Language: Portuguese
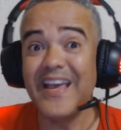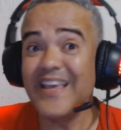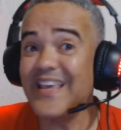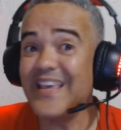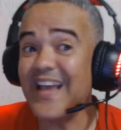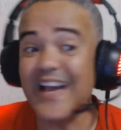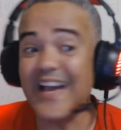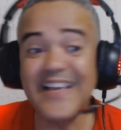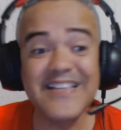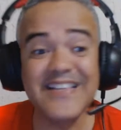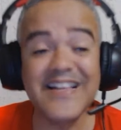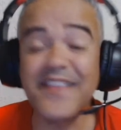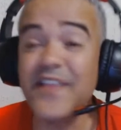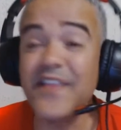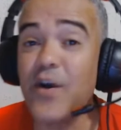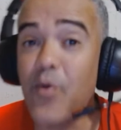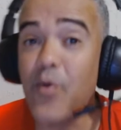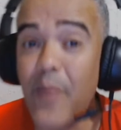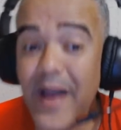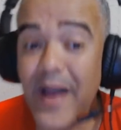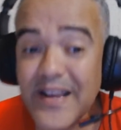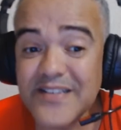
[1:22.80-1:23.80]
e ainda
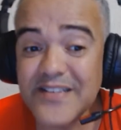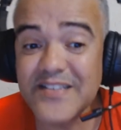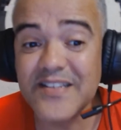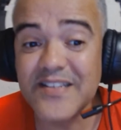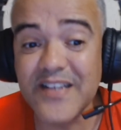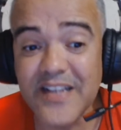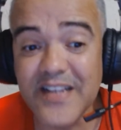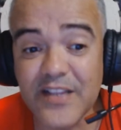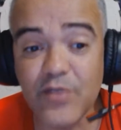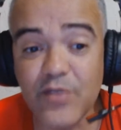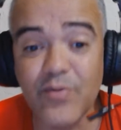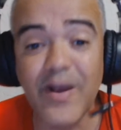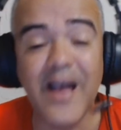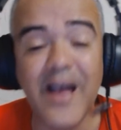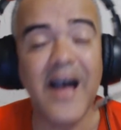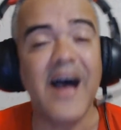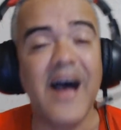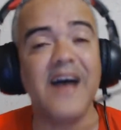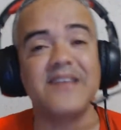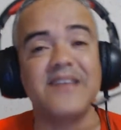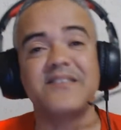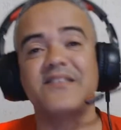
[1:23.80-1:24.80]
não é inscrito,
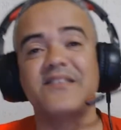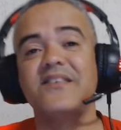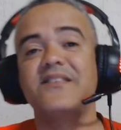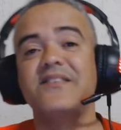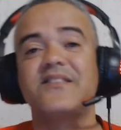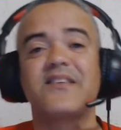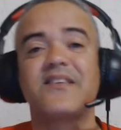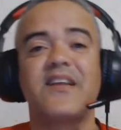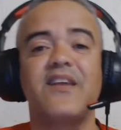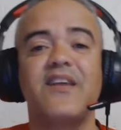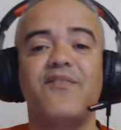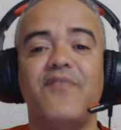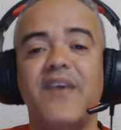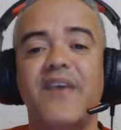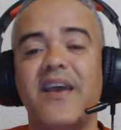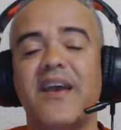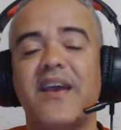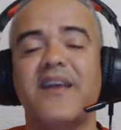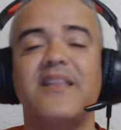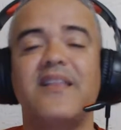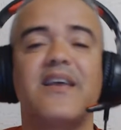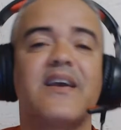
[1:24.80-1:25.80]
a se inscrever
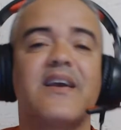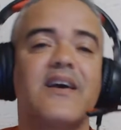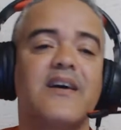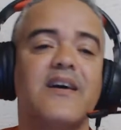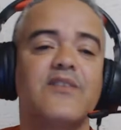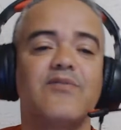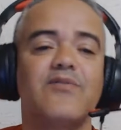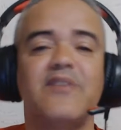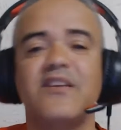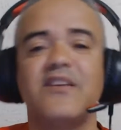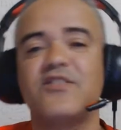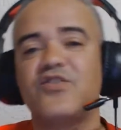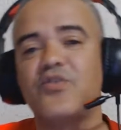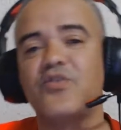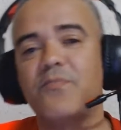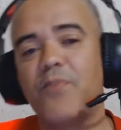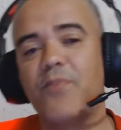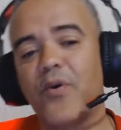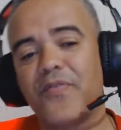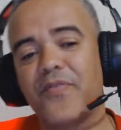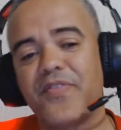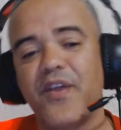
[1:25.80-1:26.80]
clicando neste
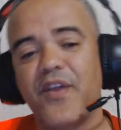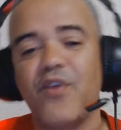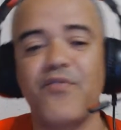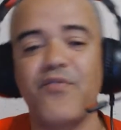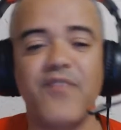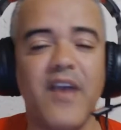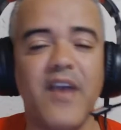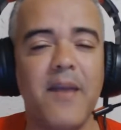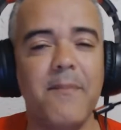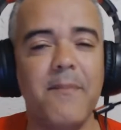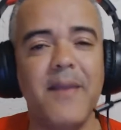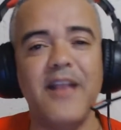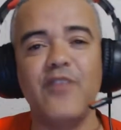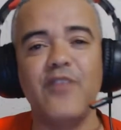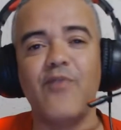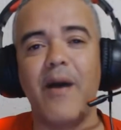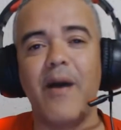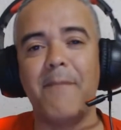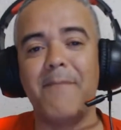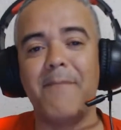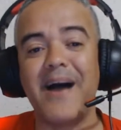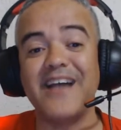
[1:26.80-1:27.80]
botão vermelho
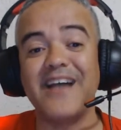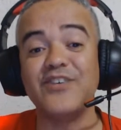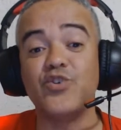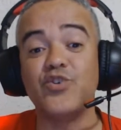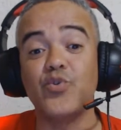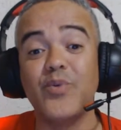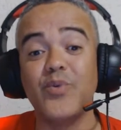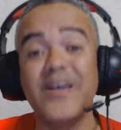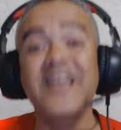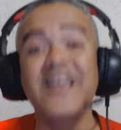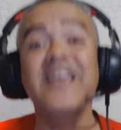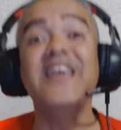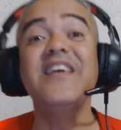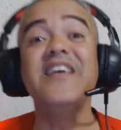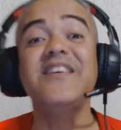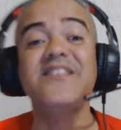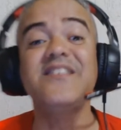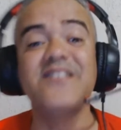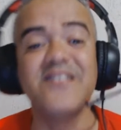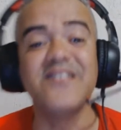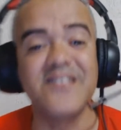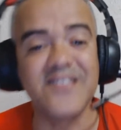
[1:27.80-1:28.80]
abaixo.
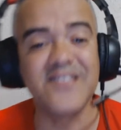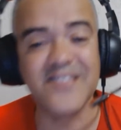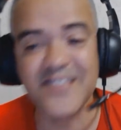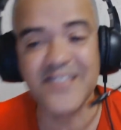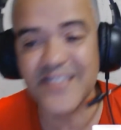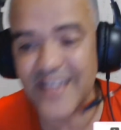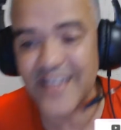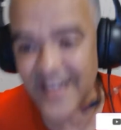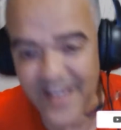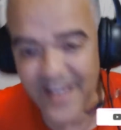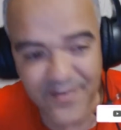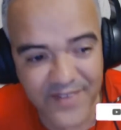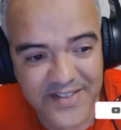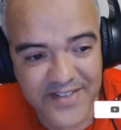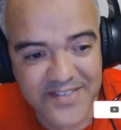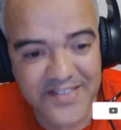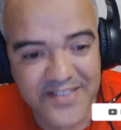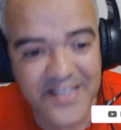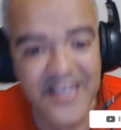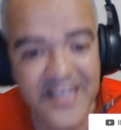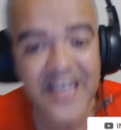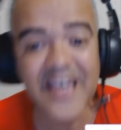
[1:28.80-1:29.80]

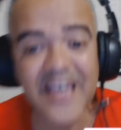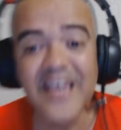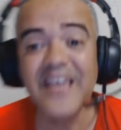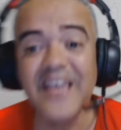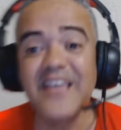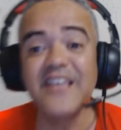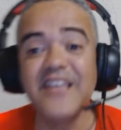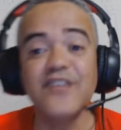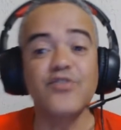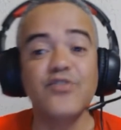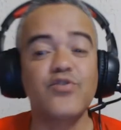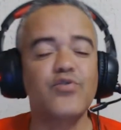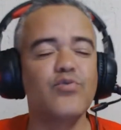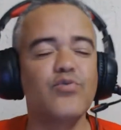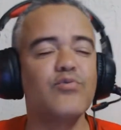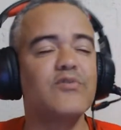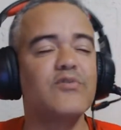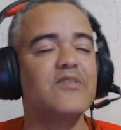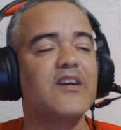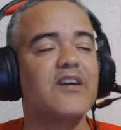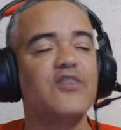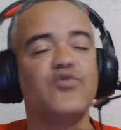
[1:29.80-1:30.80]
Inscreva-se isso
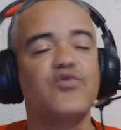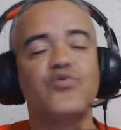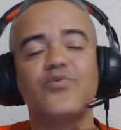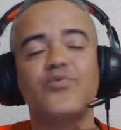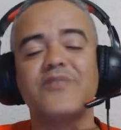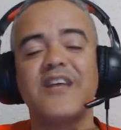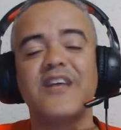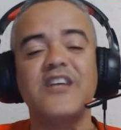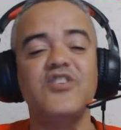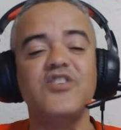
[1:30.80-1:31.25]
nos ajuda